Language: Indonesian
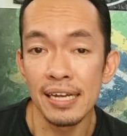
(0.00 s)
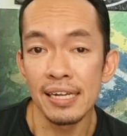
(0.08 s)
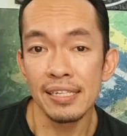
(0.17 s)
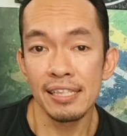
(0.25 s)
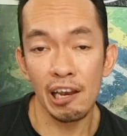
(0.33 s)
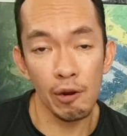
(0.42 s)

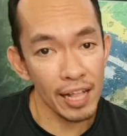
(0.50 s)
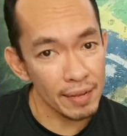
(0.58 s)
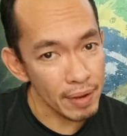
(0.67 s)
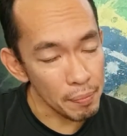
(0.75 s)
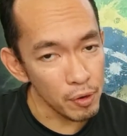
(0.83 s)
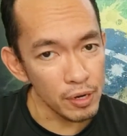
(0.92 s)
Di luar
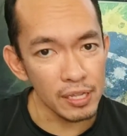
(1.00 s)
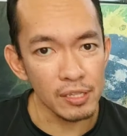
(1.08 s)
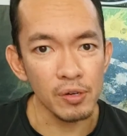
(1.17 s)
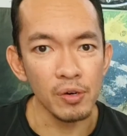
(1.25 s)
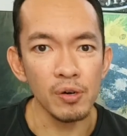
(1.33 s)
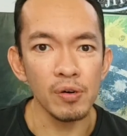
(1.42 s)
apapun
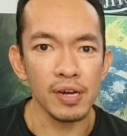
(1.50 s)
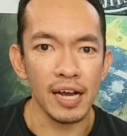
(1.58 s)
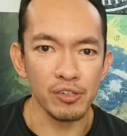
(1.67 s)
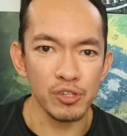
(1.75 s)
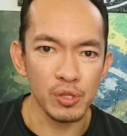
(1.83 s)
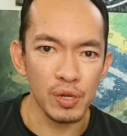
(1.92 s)
itu,
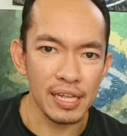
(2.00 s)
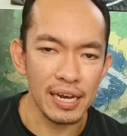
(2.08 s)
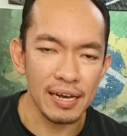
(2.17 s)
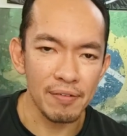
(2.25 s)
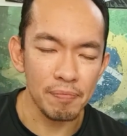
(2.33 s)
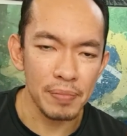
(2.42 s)
kasus itu
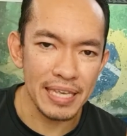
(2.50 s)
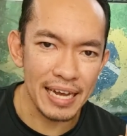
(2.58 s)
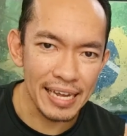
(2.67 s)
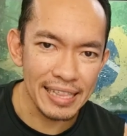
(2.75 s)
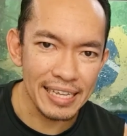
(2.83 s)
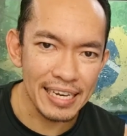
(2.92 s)
adalah
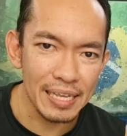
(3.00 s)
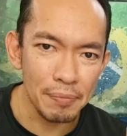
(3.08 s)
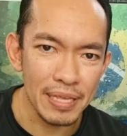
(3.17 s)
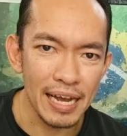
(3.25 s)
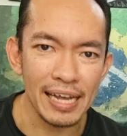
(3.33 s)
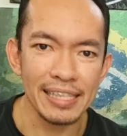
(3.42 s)
penyakit ini
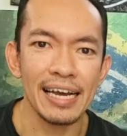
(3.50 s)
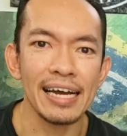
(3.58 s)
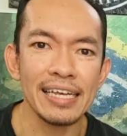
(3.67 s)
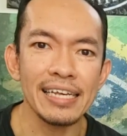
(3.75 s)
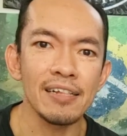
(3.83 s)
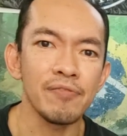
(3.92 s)
penyakit yang
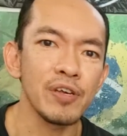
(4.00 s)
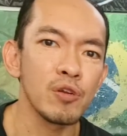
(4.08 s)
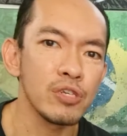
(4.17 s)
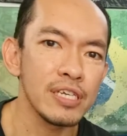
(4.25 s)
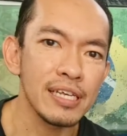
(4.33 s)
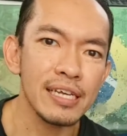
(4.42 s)
real,
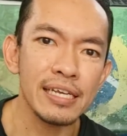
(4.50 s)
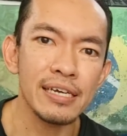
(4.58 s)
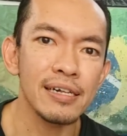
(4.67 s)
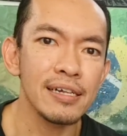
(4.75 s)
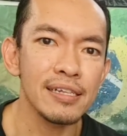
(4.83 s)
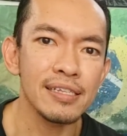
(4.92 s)
virus ini
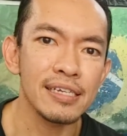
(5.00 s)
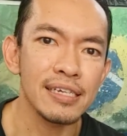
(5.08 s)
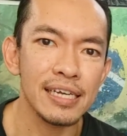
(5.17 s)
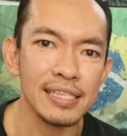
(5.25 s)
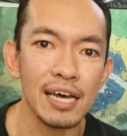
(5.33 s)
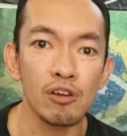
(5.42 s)
real, jadi
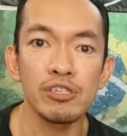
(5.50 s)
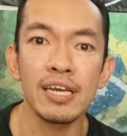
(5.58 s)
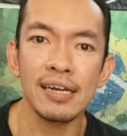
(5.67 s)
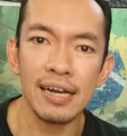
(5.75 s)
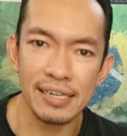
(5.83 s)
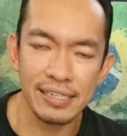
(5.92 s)
kita harus
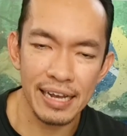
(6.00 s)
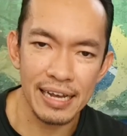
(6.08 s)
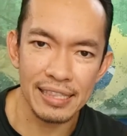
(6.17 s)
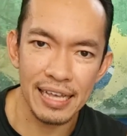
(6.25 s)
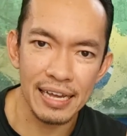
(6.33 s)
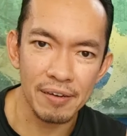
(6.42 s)
jaga
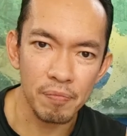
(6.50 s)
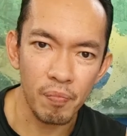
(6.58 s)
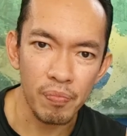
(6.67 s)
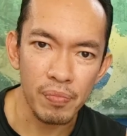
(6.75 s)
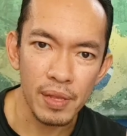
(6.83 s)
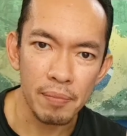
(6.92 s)
kesehatan.
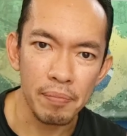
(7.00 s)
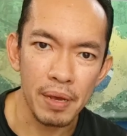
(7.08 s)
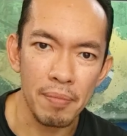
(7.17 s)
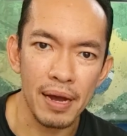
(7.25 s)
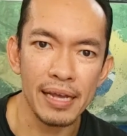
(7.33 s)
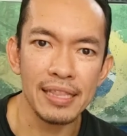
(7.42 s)

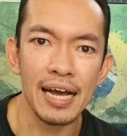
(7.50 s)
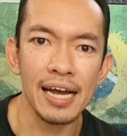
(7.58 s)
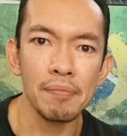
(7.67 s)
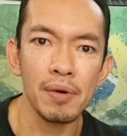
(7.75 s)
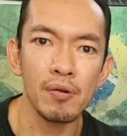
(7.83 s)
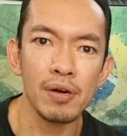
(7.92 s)
Memang kita
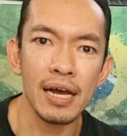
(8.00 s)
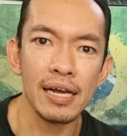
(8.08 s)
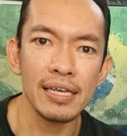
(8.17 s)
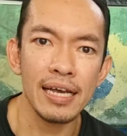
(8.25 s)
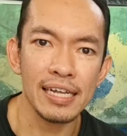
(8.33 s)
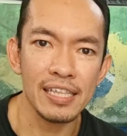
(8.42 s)
akan
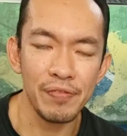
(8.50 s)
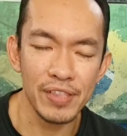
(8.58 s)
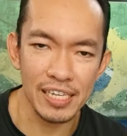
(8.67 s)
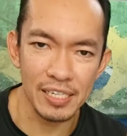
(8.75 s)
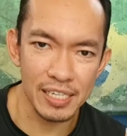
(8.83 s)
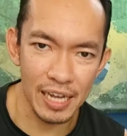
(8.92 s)
mengurangi
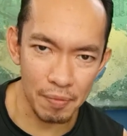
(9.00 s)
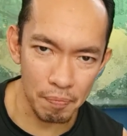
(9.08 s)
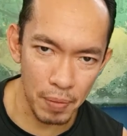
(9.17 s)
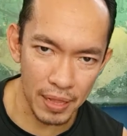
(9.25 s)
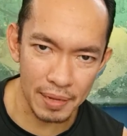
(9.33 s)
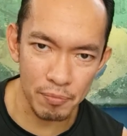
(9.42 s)
aktivitas yang
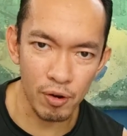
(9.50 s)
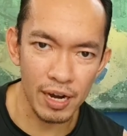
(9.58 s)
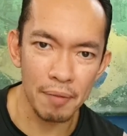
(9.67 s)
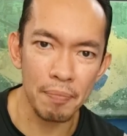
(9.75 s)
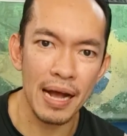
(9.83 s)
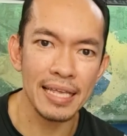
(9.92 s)
bertemu
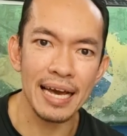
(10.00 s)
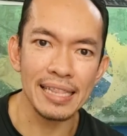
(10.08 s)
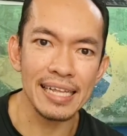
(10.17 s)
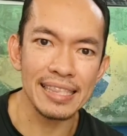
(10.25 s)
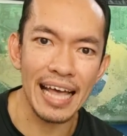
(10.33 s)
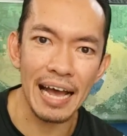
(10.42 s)
orang banyak,
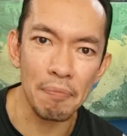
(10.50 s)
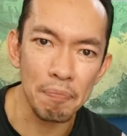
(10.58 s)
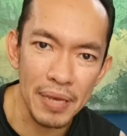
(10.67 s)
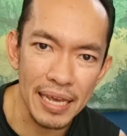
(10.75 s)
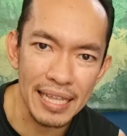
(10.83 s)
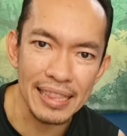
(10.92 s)

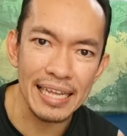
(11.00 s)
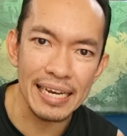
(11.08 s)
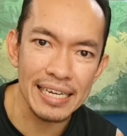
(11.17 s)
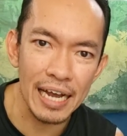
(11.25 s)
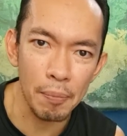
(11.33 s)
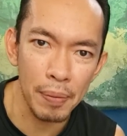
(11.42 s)
tetapi
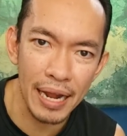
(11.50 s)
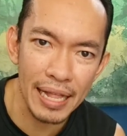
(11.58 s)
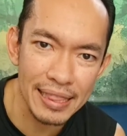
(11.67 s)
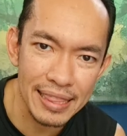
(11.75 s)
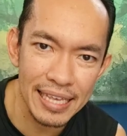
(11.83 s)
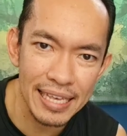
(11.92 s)
tidak
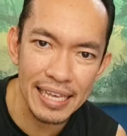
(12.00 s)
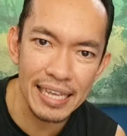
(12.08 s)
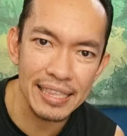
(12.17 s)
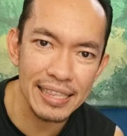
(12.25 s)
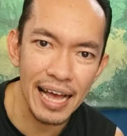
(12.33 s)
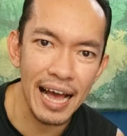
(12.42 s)
berarti
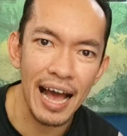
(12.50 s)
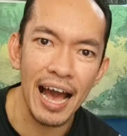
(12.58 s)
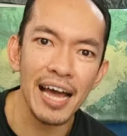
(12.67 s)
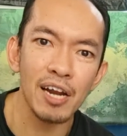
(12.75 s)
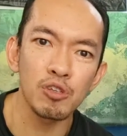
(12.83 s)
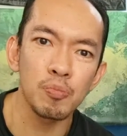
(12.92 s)

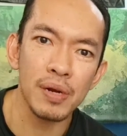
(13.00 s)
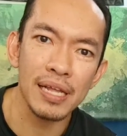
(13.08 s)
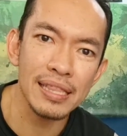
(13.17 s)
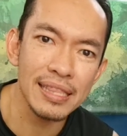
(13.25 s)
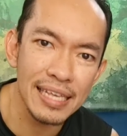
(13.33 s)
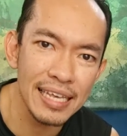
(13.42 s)
kita harus
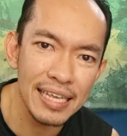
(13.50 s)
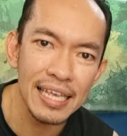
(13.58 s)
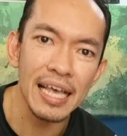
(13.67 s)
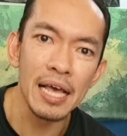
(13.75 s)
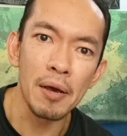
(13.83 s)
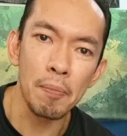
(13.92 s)
berhenti
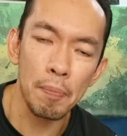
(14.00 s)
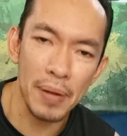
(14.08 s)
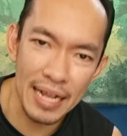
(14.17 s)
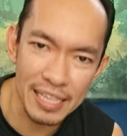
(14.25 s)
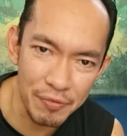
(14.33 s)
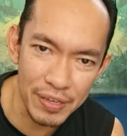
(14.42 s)

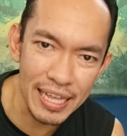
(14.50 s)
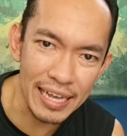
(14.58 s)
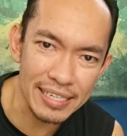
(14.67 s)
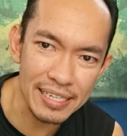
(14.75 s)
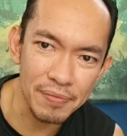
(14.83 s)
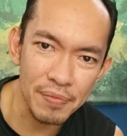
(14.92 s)

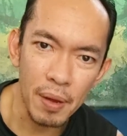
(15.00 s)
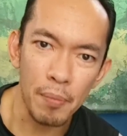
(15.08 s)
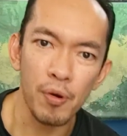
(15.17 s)
beraktivitas.